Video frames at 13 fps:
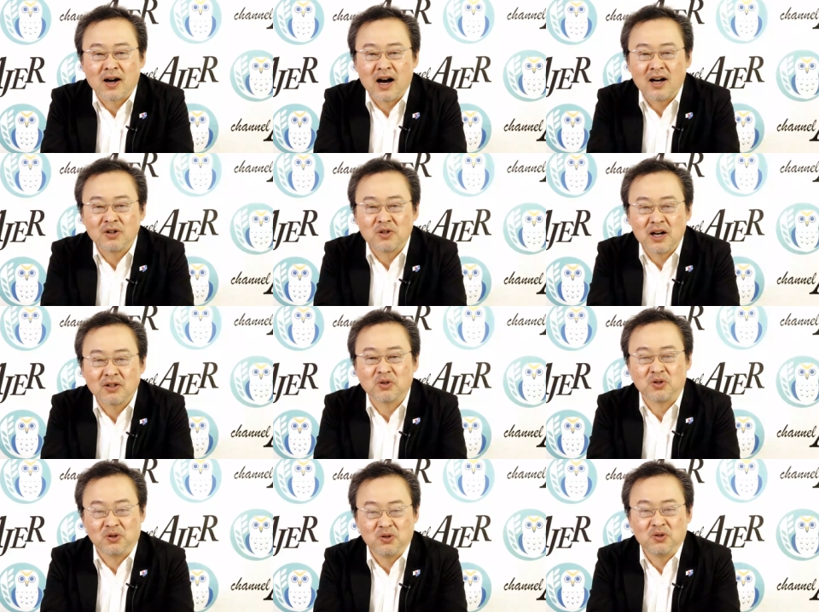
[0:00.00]
があるか
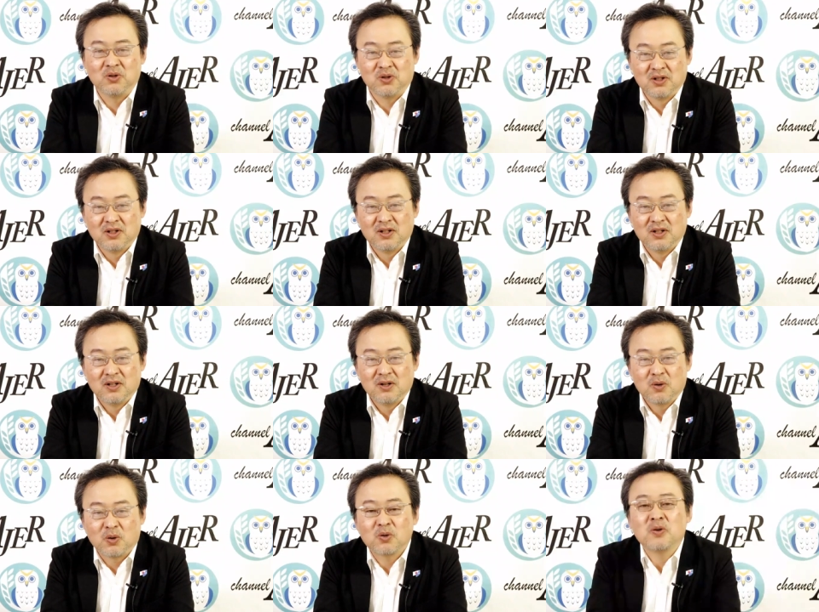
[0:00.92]
という
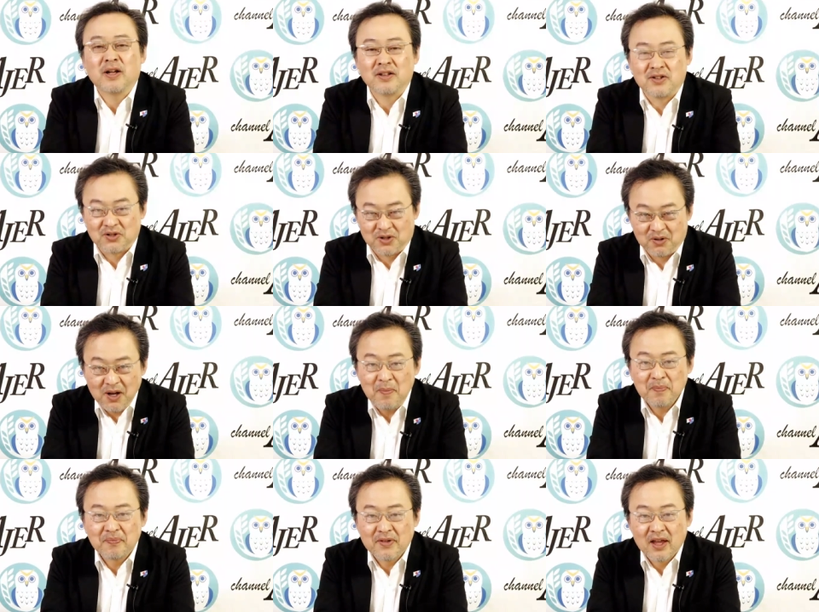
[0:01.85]
ことなんですよね。